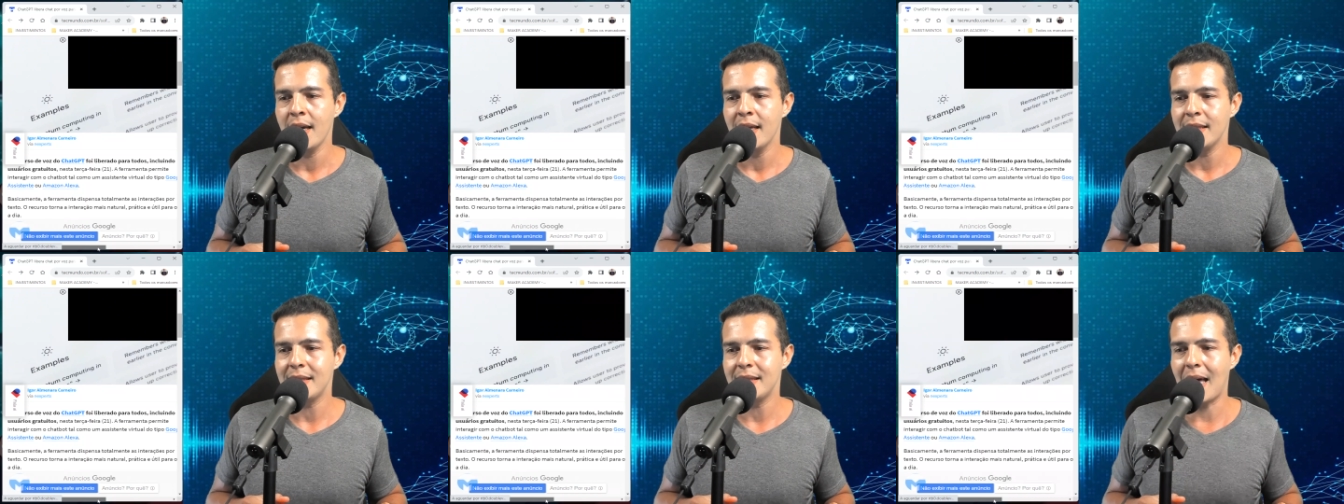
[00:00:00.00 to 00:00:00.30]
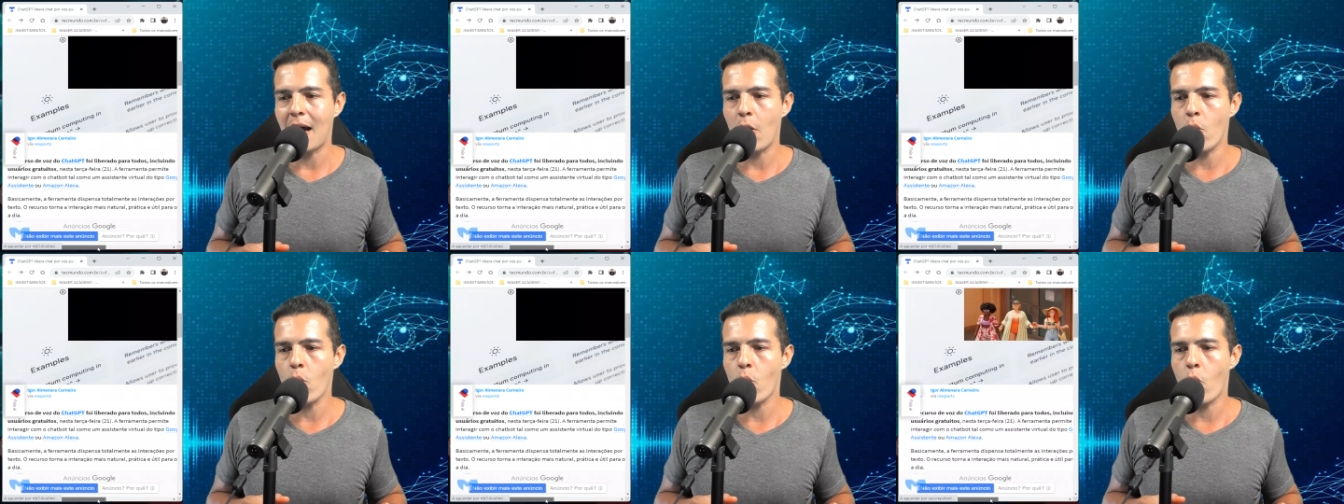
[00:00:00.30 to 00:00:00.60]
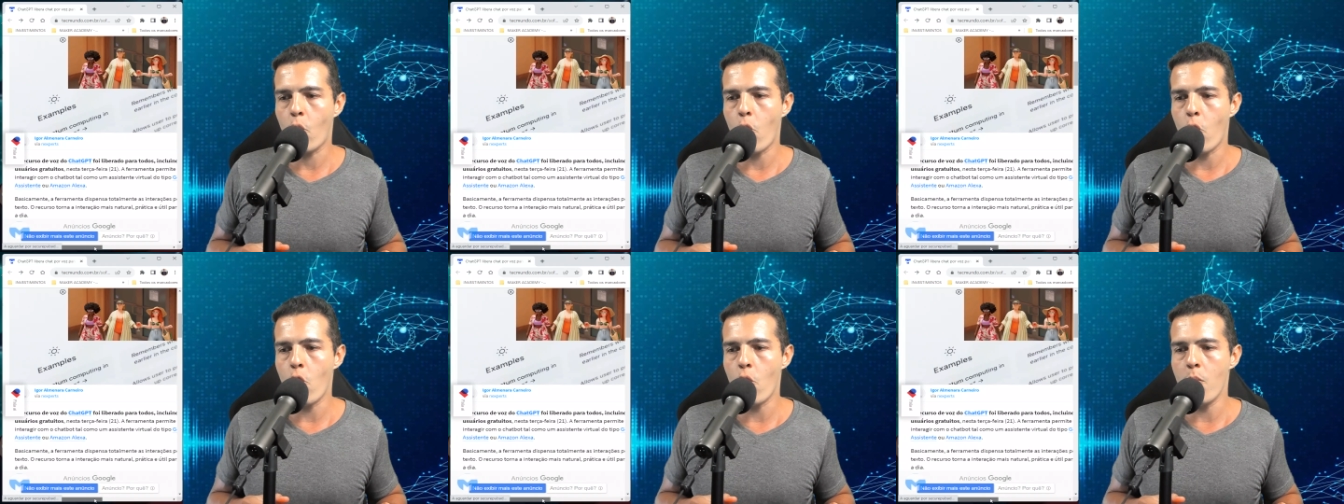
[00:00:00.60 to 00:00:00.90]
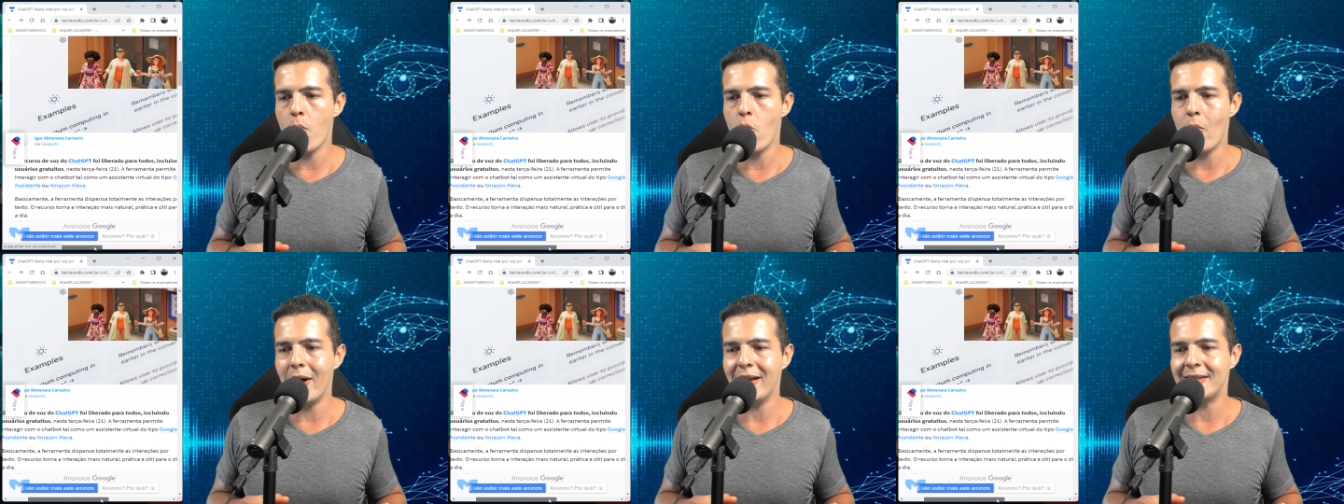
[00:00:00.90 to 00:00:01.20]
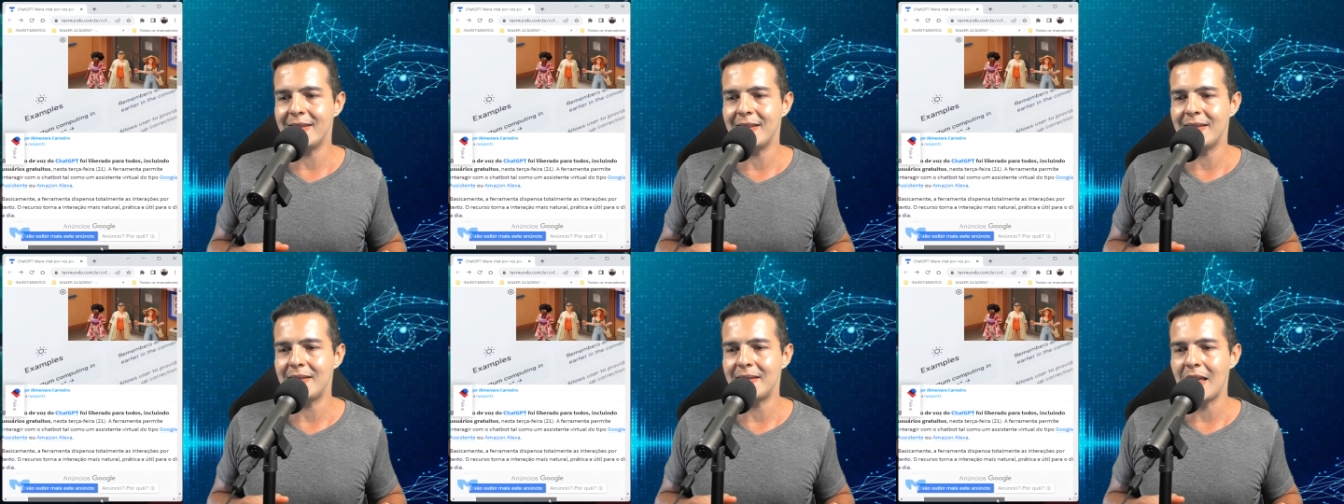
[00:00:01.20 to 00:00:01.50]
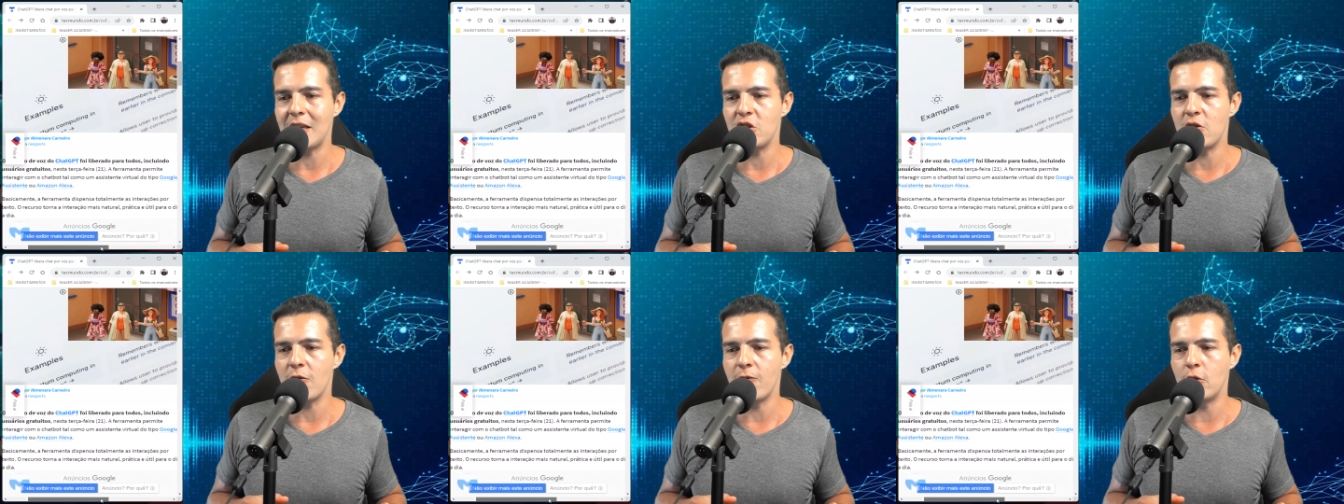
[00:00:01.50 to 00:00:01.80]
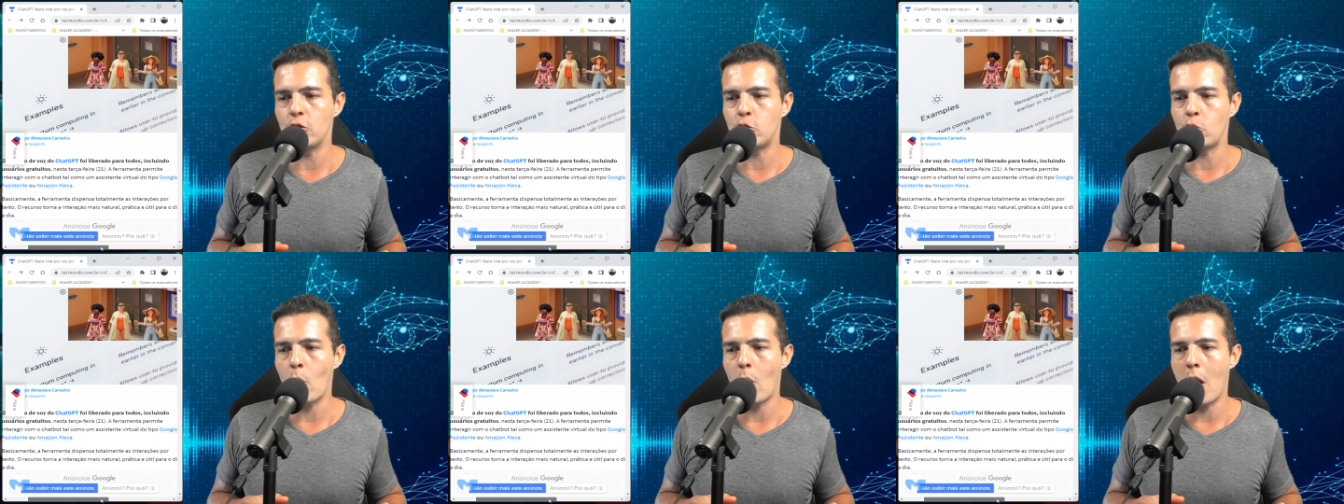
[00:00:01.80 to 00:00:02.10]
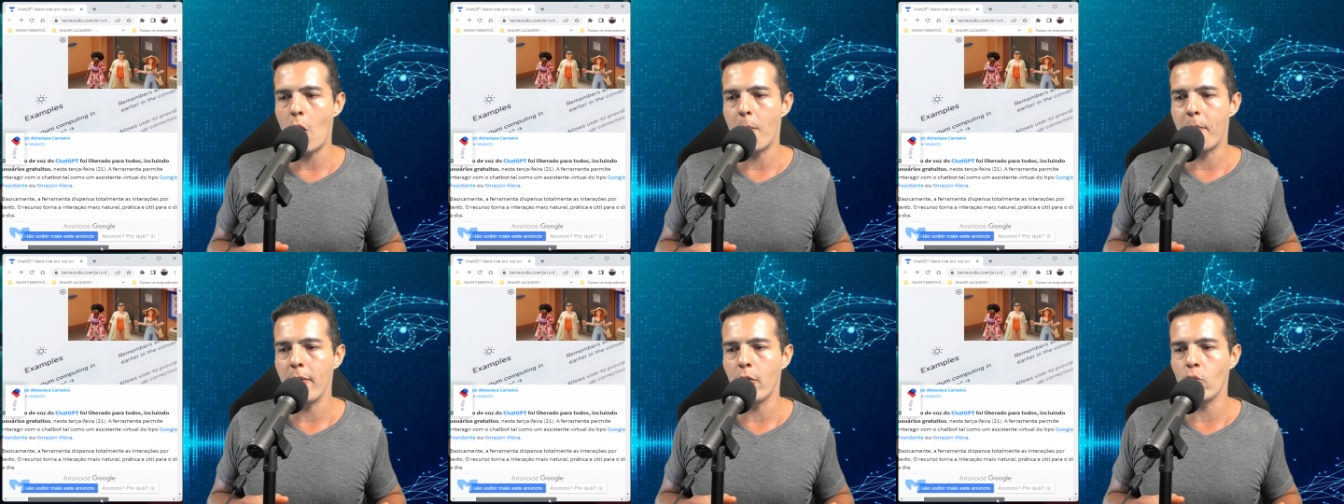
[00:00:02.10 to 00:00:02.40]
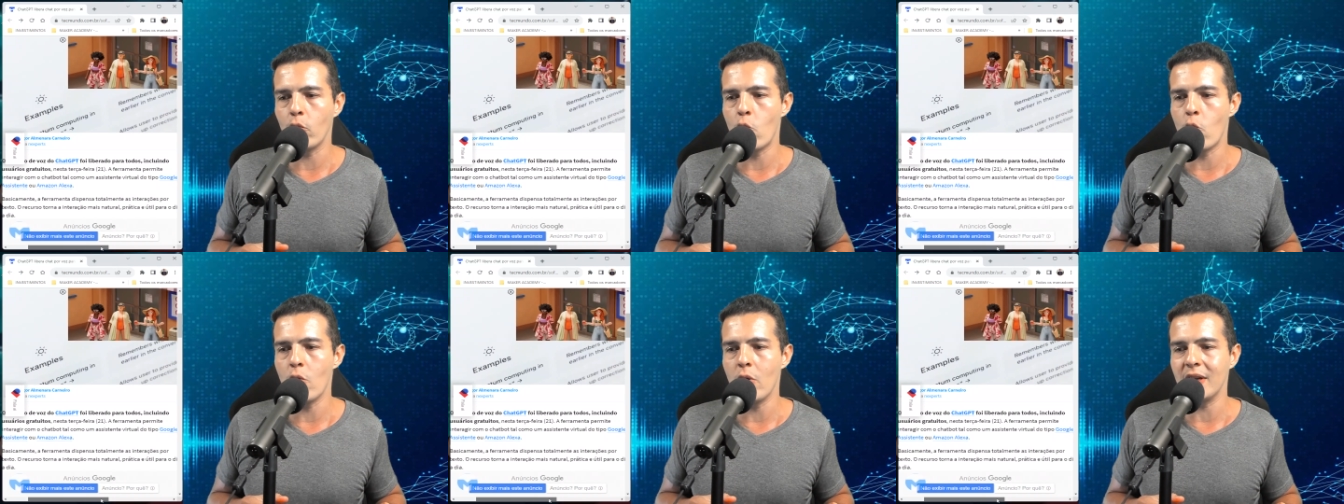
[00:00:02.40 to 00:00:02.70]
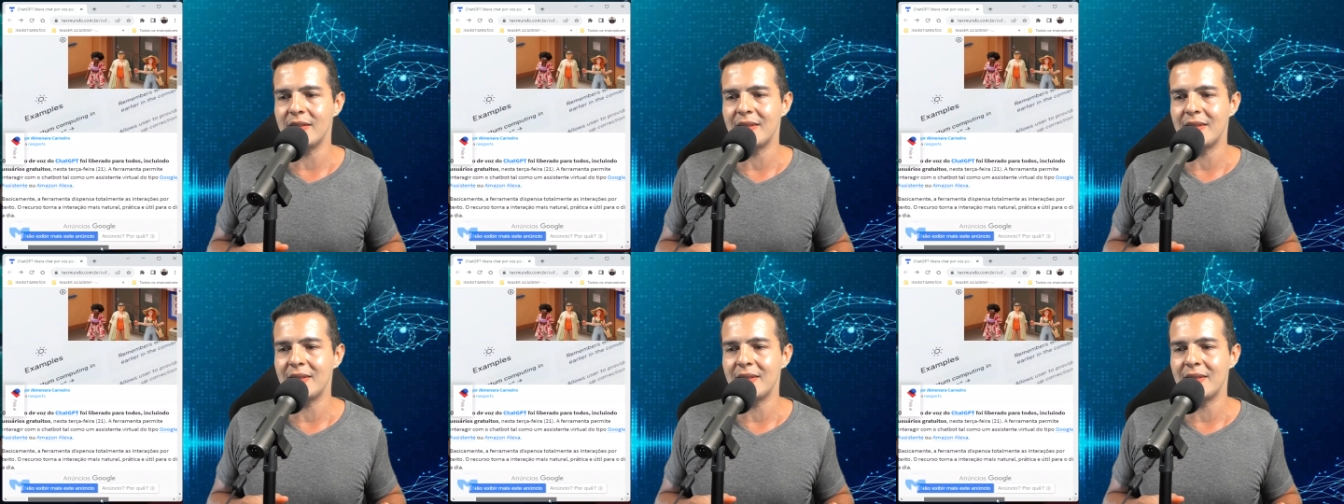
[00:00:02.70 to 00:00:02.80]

tal como um assistente virtual pelo Google